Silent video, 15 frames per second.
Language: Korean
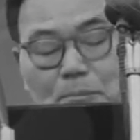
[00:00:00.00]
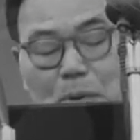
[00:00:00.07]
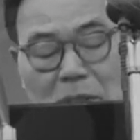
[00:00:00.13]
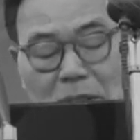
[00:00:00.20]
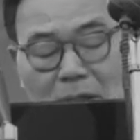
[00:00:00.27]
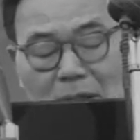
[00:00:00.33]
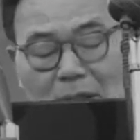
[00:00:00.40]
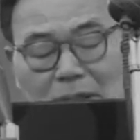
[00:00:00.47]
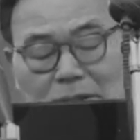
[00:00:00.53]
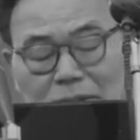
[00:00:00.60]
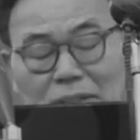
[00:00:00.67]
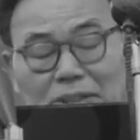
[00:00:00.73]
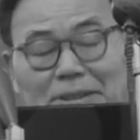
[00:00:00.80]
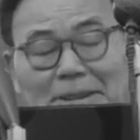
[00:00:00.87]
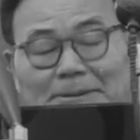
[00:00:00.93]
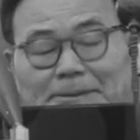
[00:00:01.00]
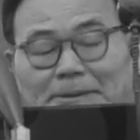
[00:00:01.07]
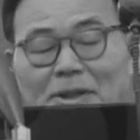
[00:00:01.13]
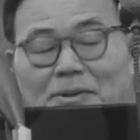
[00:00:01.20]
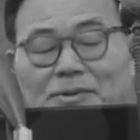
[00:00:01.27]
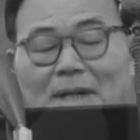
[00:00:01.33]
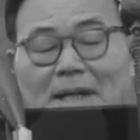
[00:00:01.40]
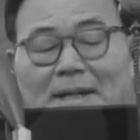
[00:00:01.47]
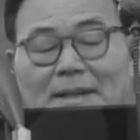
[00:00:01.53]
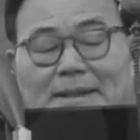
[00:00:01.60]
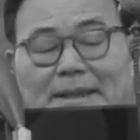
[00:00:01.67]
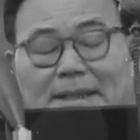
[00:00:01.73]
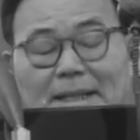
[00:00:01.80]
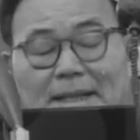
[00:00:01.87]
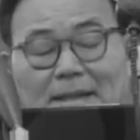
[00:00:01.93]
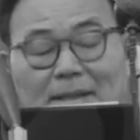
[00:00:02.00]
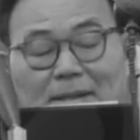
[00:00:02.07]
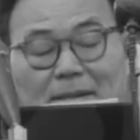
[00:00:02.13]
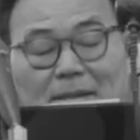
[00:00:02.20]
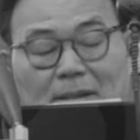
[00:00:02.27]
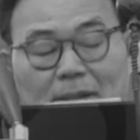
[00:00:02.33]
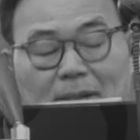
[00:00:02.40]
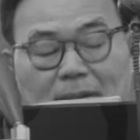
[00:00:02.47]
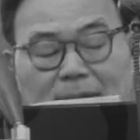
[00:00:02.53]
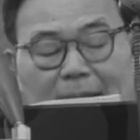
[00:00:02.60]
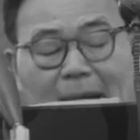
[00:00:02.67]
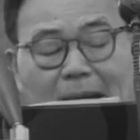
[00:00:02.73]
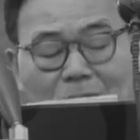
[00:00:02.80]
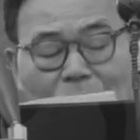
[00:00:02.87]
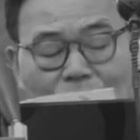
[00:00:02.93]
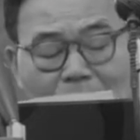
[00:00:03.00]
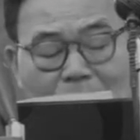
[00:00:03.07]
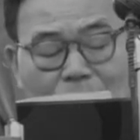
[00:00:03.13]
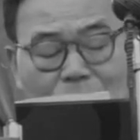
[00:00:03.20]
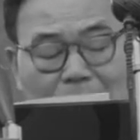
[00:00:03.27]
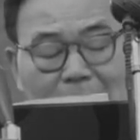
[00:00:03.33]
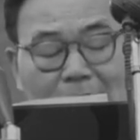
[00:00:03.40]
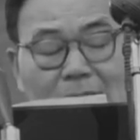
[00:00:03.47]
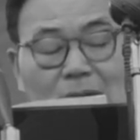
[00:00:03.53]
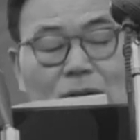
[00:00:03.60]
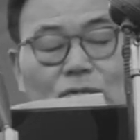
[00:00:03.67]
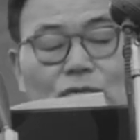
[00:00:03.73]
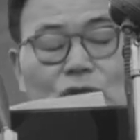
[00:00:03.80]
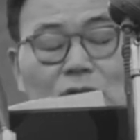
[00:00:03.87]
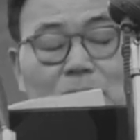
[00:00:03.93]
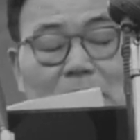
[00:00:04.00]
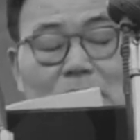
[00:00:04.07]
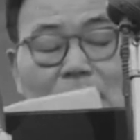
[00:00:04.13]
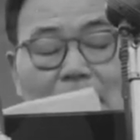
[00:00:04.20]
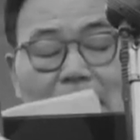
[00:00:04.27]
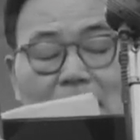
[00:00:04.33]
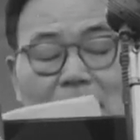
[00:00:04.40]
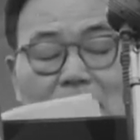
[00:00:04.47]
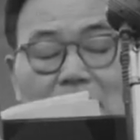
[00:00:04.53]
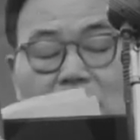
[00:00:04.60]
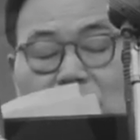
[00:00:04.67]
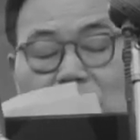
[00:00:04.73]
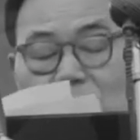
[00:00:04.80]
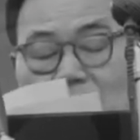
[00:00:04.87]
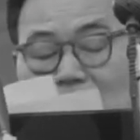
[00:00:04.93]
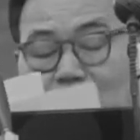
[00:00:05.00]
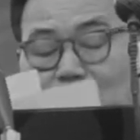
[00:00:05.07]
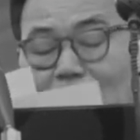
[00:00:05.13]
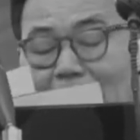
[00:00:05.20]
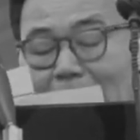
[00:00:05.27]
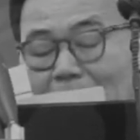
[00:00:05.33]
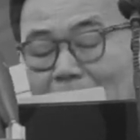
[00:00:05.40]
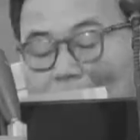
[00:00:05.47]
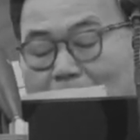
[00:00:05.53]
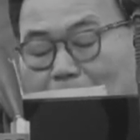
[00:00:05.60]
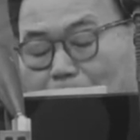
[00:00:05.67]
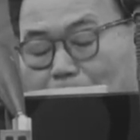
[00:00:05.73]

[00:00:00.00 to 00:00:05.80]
번영을 성취하는 길이 새 공화국의 국민과 정부가